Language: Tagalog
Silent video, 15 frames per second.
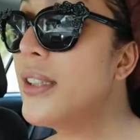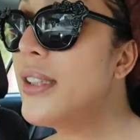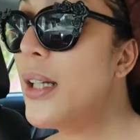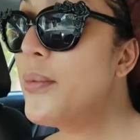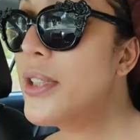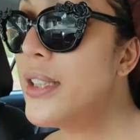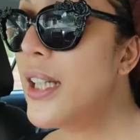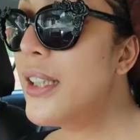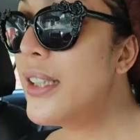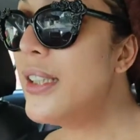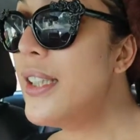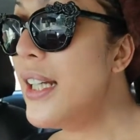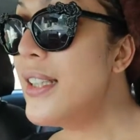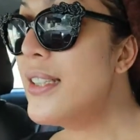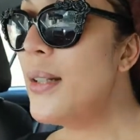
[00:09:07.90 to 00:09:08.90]
tapos natin
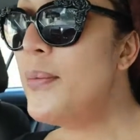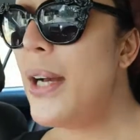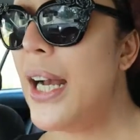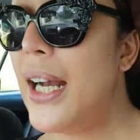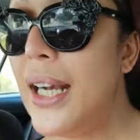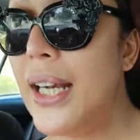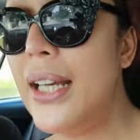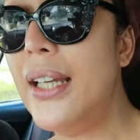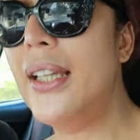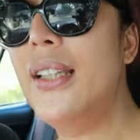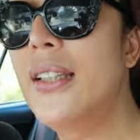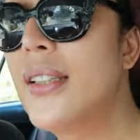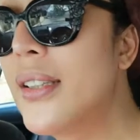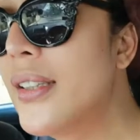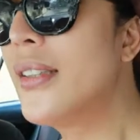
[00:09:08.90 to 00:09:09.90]
idaan sa bahay
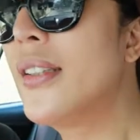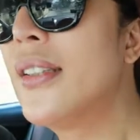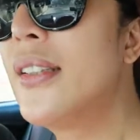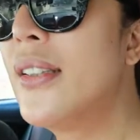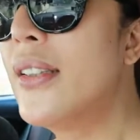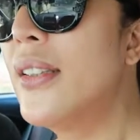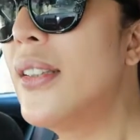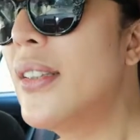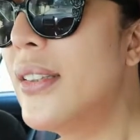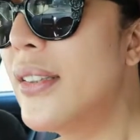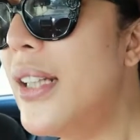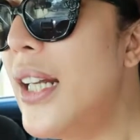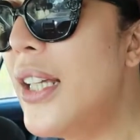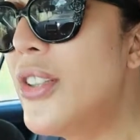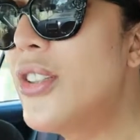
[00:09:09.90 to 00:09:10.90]

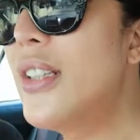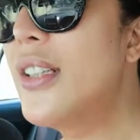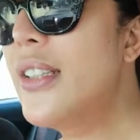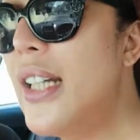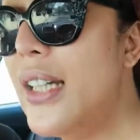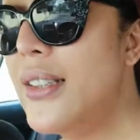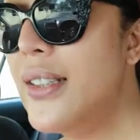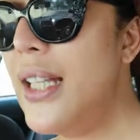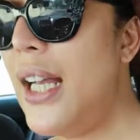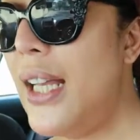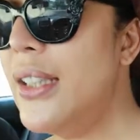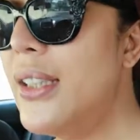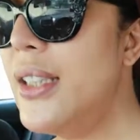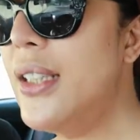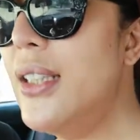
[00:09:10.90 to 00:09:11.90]
diretso na tayo sa
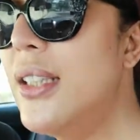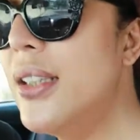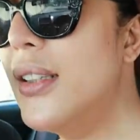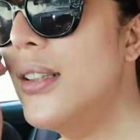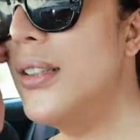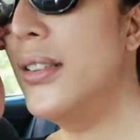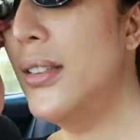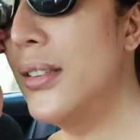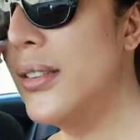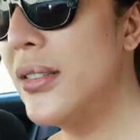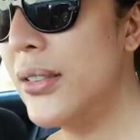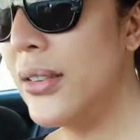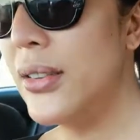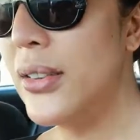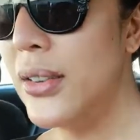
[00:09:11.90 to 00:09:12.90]
ating
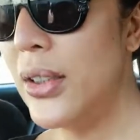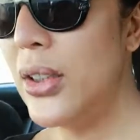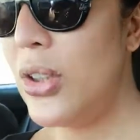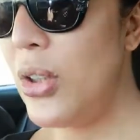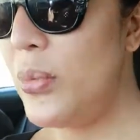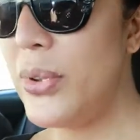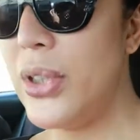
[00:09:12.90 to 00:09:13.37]
home